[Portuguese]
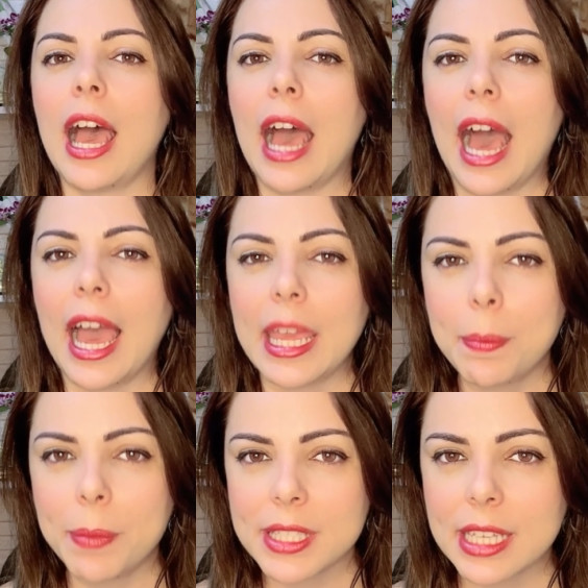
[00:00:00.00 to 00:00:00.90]
A
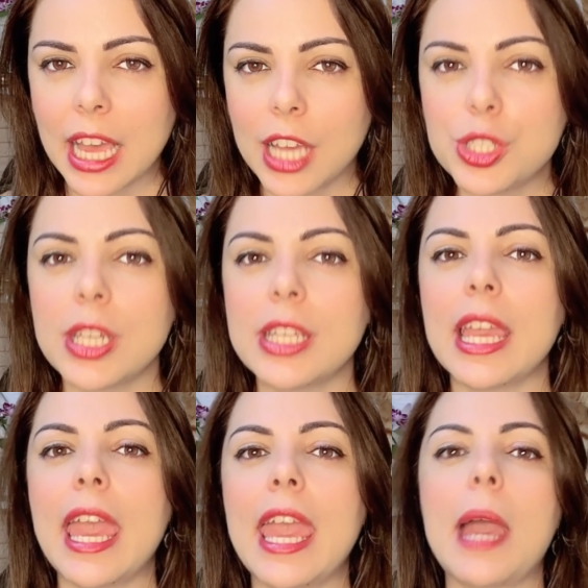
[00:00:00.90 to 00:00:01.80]
repescagem
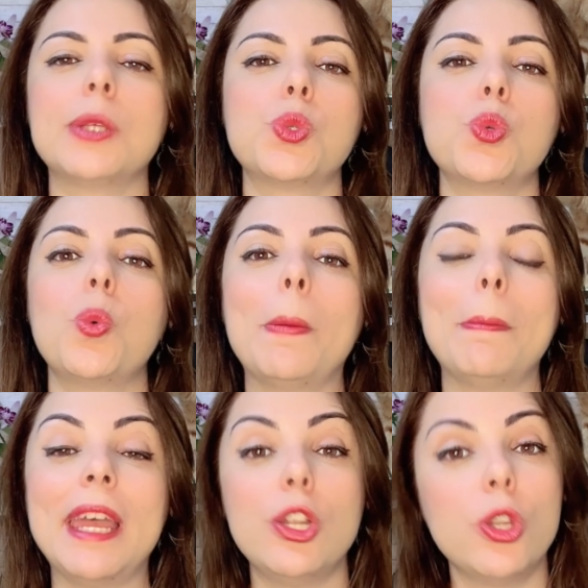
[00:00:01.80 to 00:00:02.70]
é a sua
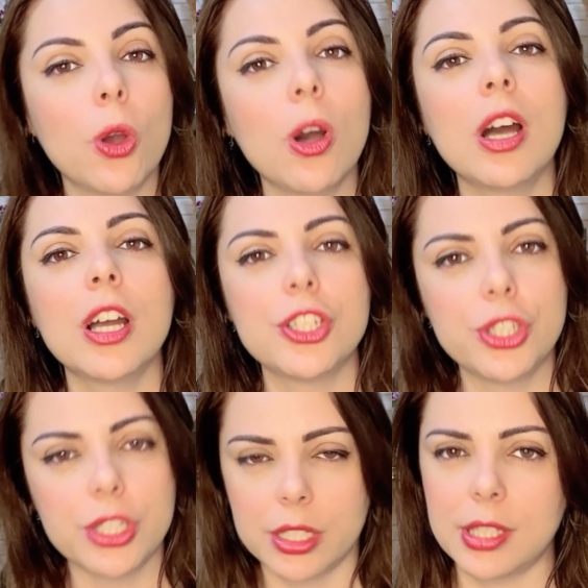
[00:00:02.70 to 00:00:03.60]
melhor
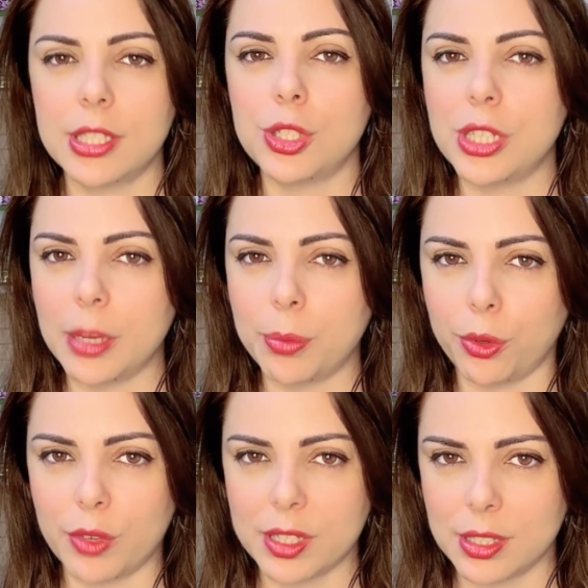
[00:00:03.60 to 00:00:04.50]
chance de
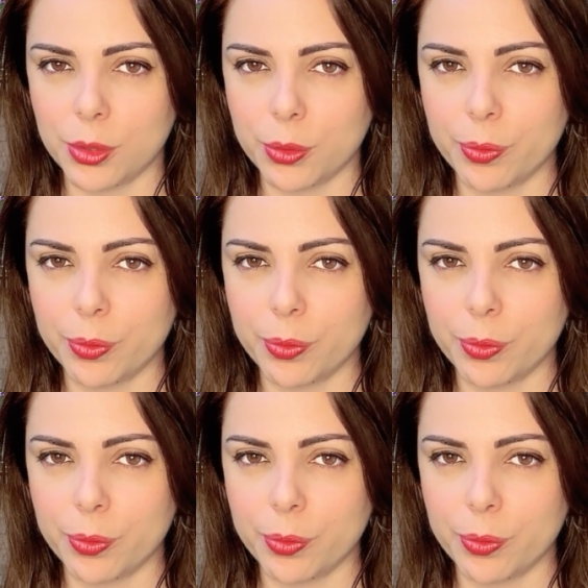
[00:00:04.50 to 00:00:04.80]
aprovação.